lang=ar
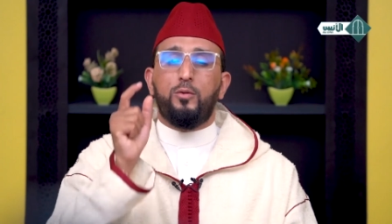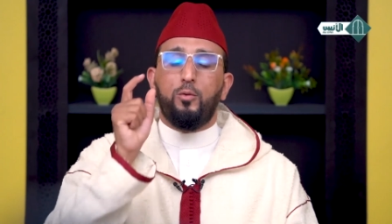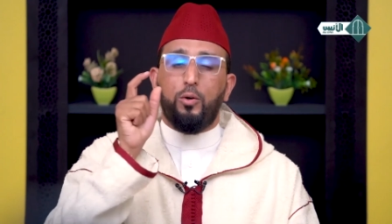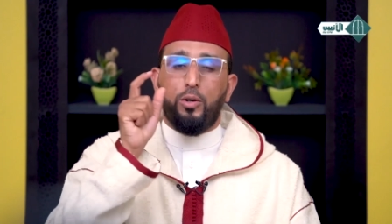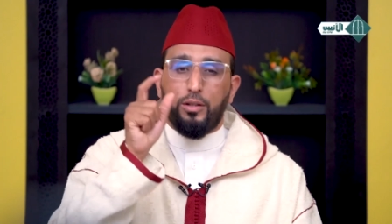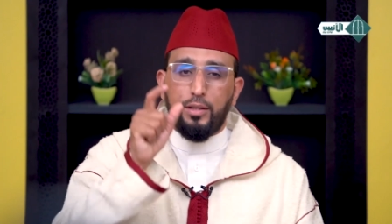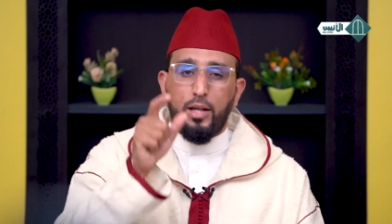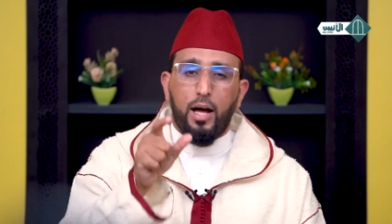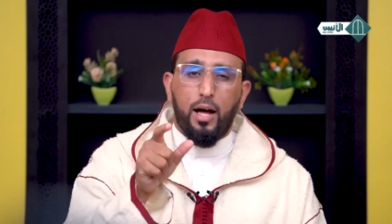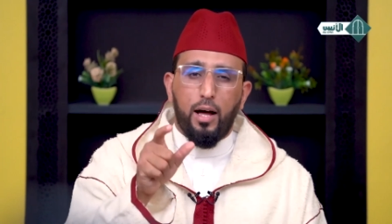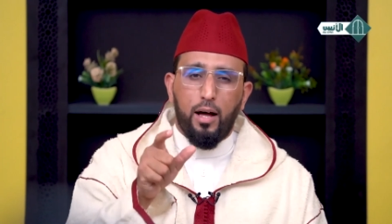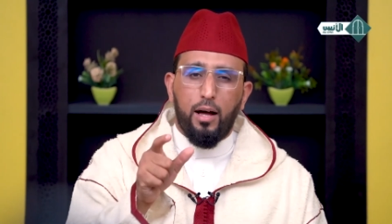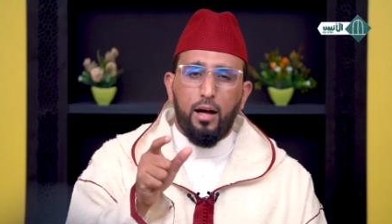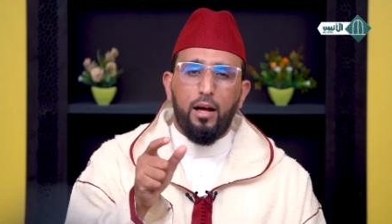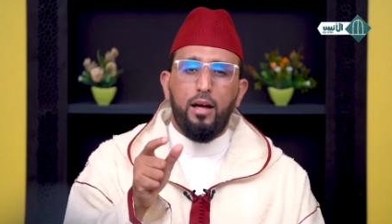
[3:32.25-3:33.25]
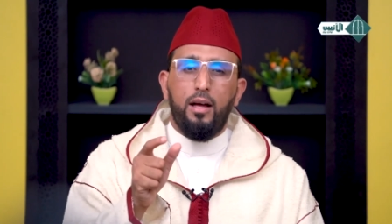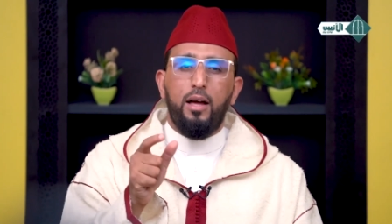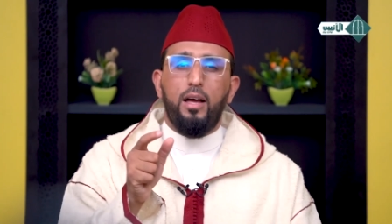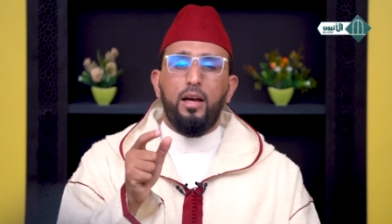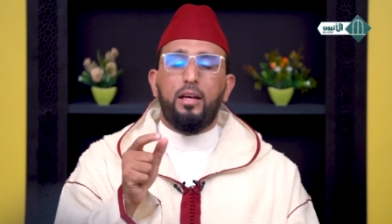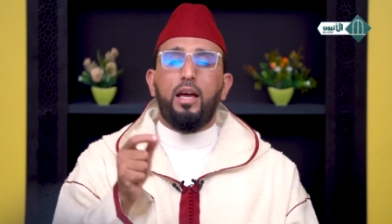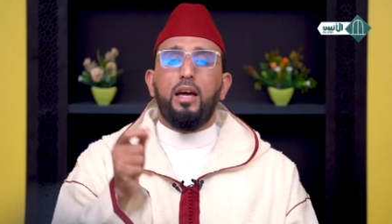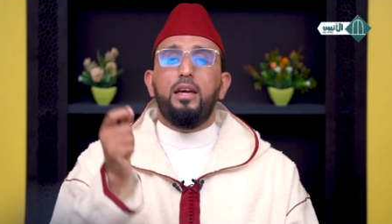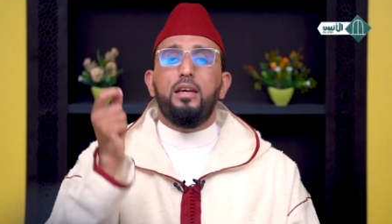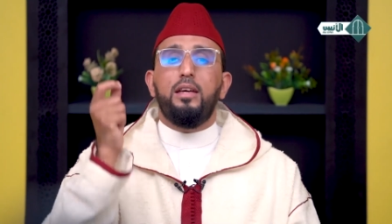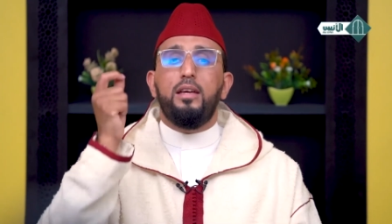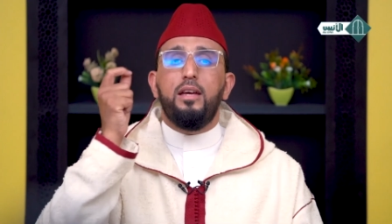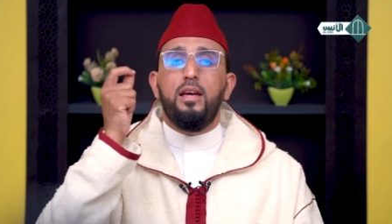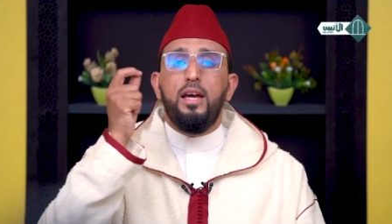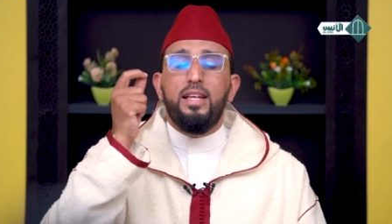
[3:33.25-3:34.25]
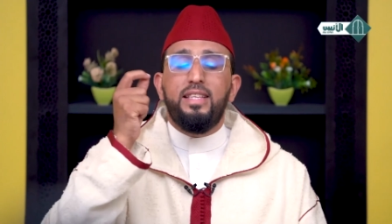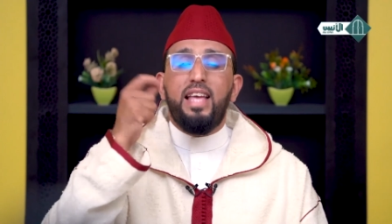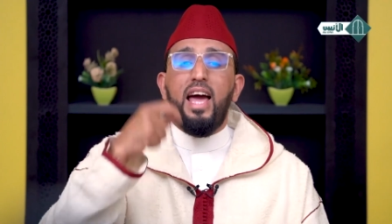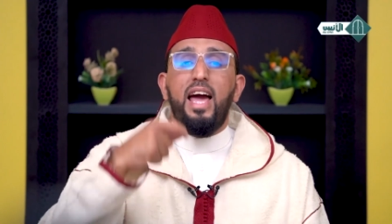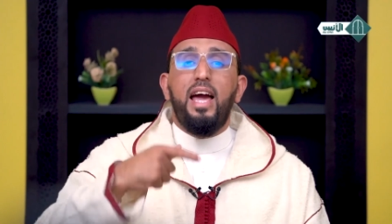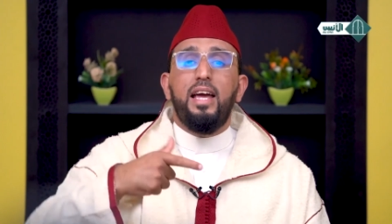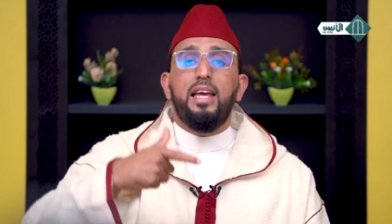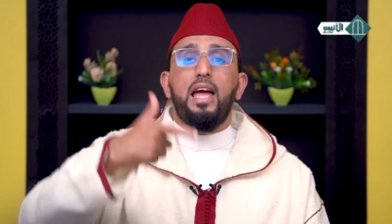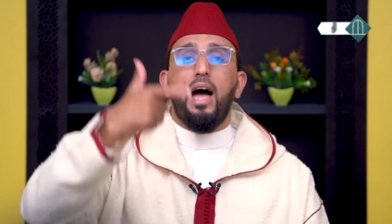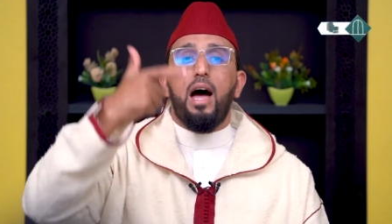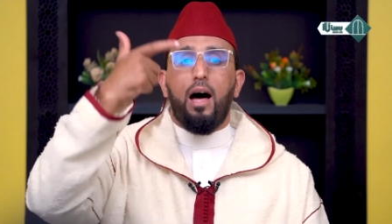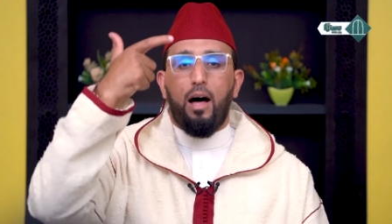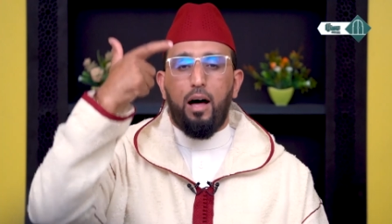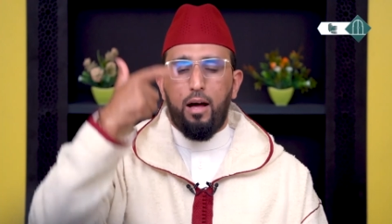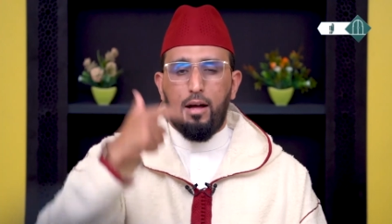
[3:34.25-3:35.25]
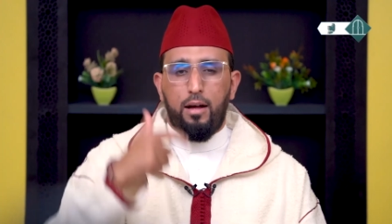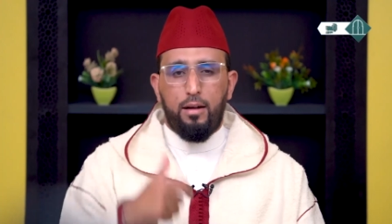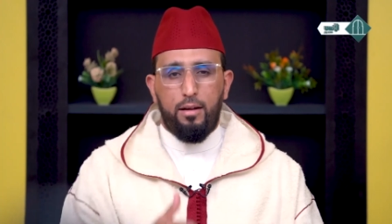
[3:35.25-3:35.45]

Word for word: تعطى كي تحيا